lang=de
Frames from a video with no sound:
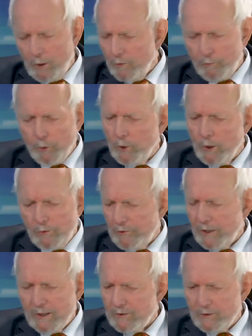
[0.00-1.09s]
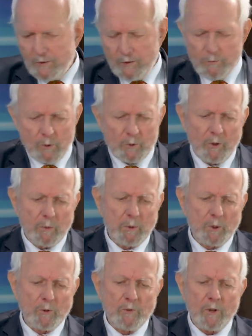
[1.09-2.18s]
auch früher selten das Flugzeug
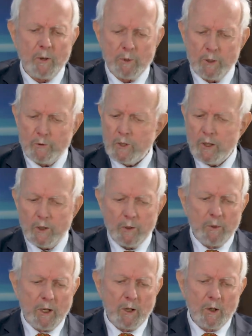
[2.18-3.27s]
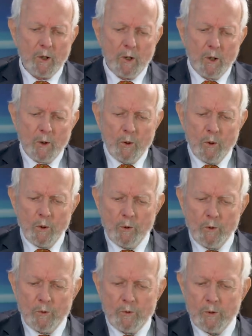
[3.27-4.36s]
benutzt, aber jetzt gar nicht mehr.
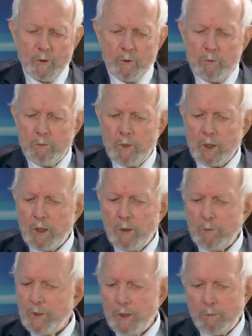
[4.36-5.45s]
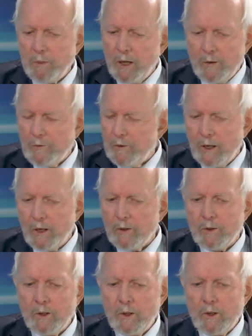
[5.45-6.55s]
Und äh, man kann mit der Bahn
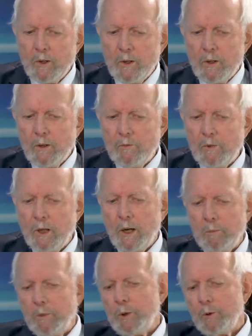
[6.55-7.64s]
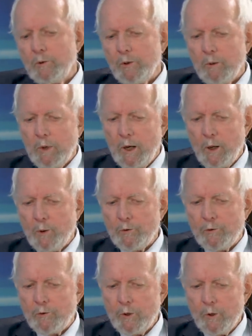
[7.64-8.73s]
fahren. Wir haben in unserem
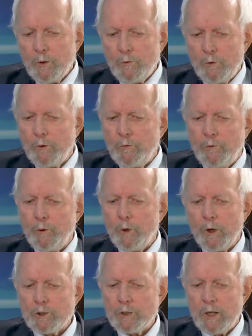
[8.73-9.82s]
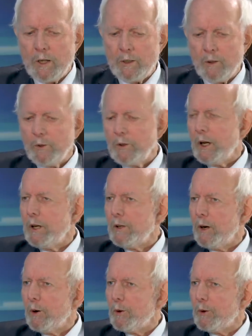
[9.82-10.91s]
Haus fünf Führerscheine und ein
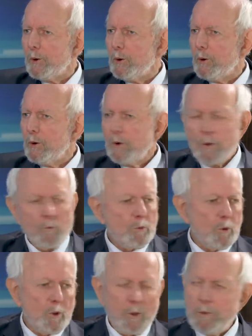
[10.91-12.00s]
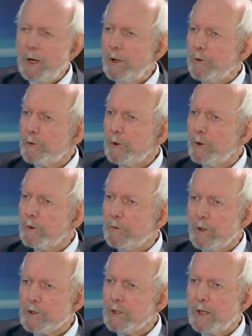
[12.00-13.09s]
Auto. Mhm. Wunderbar, das genügt
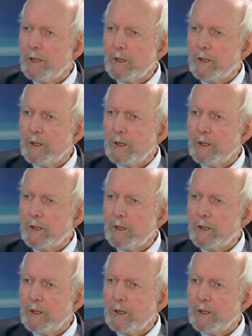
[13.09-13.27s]
vollständig. Und